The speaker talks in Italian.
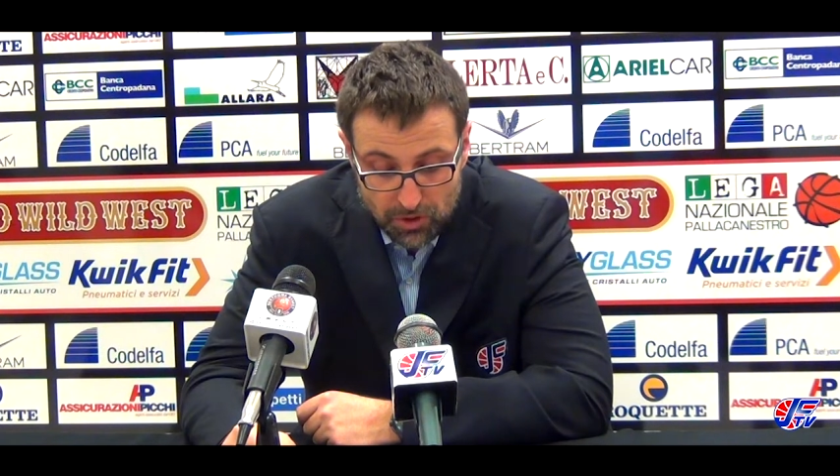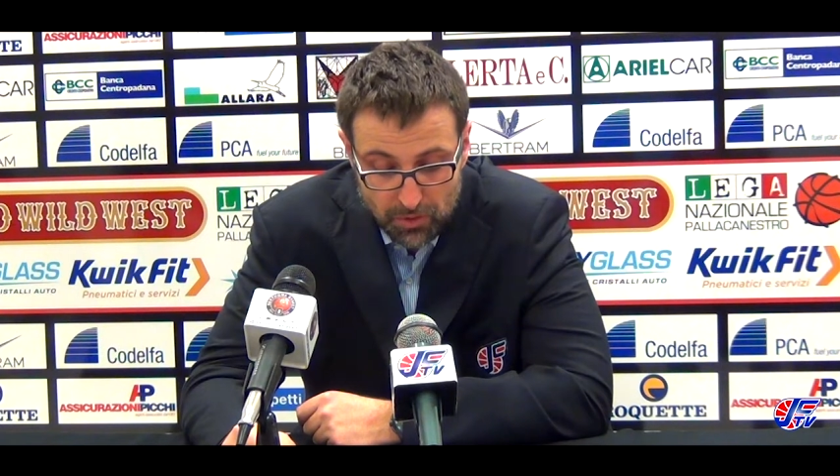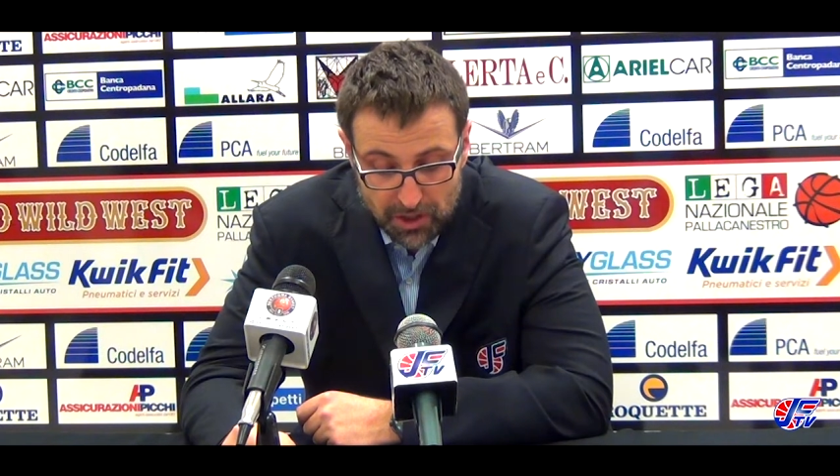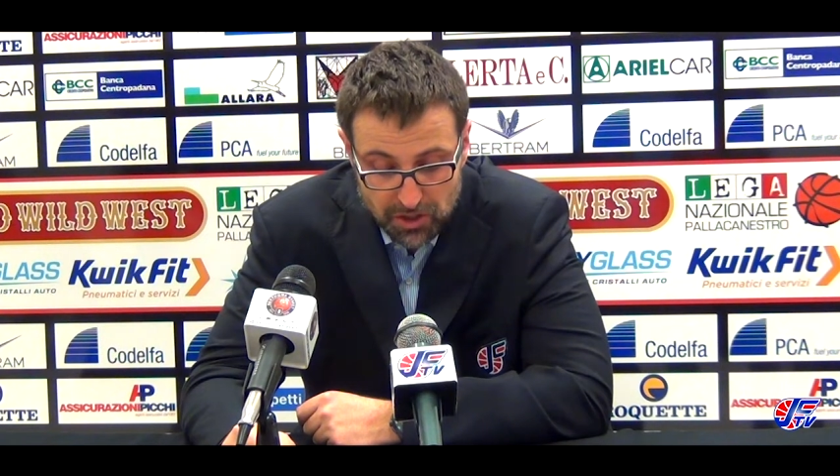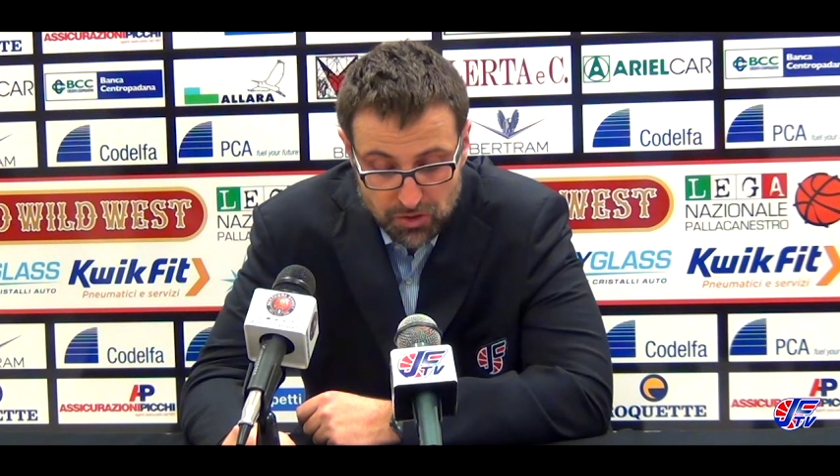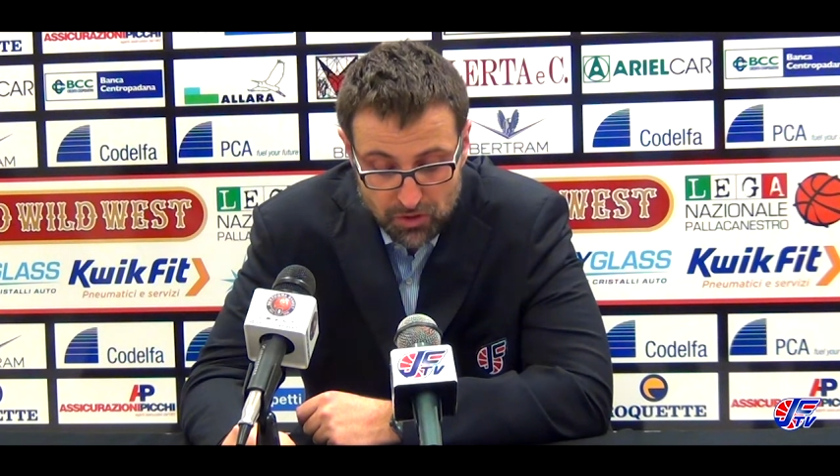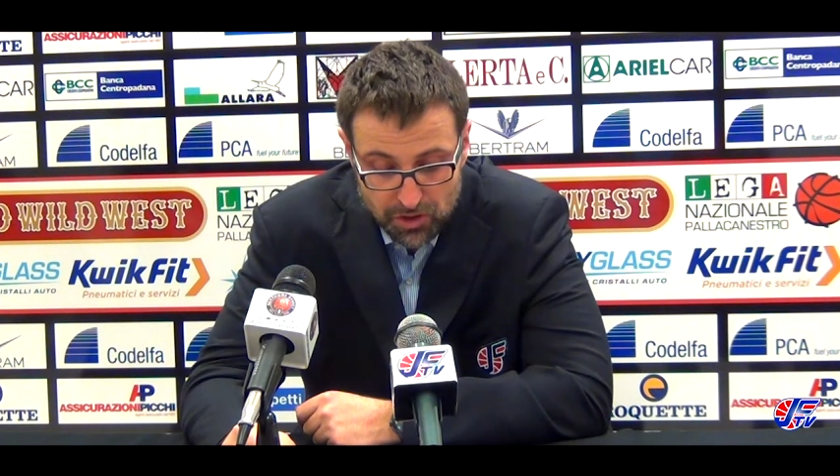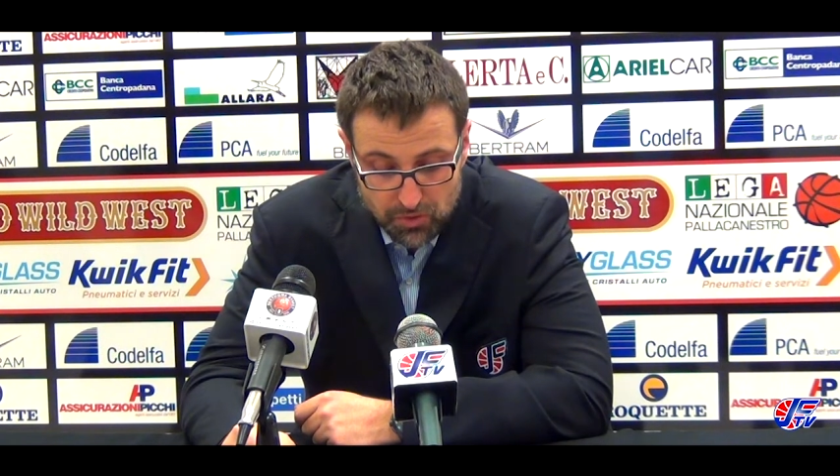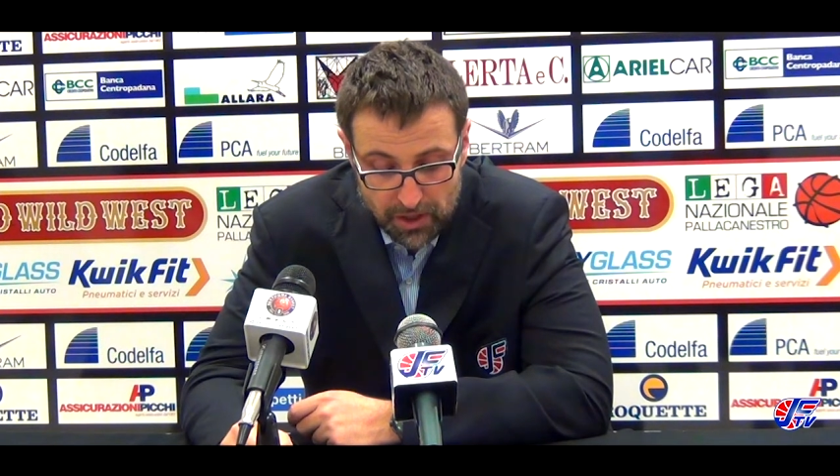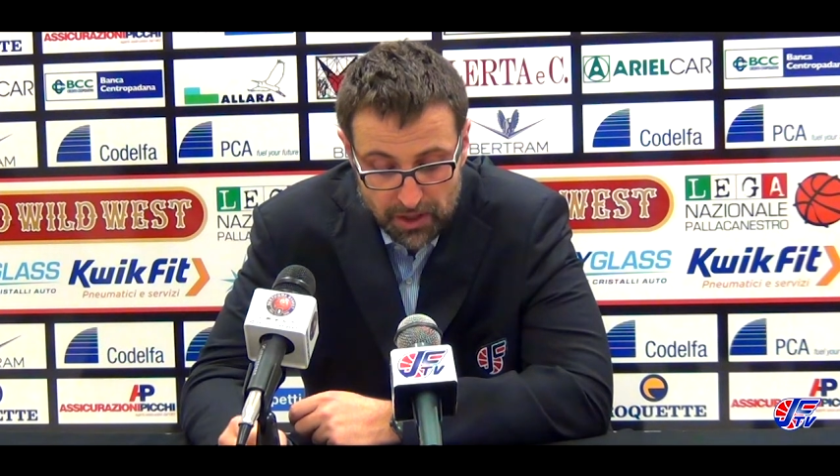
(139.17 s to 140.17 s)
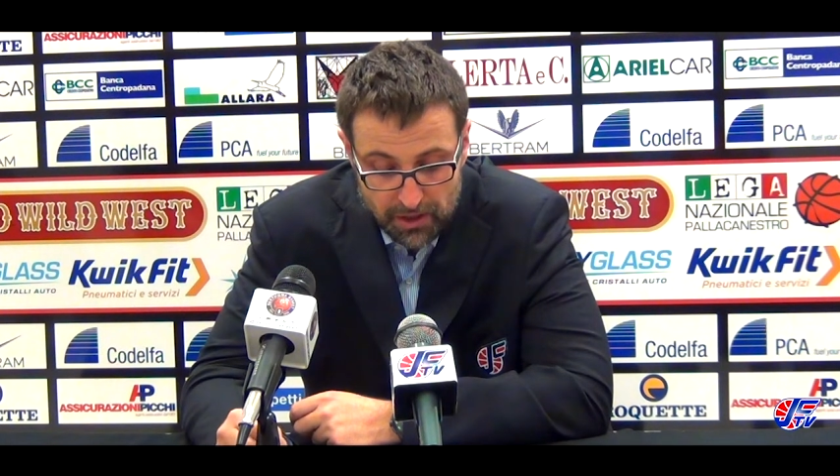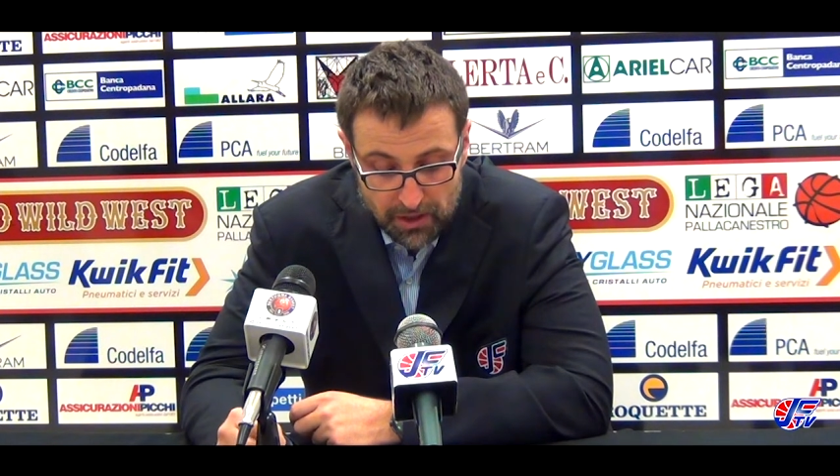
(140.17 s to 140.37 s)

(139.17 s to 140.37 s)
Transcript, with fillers: di quelle che sono le sue,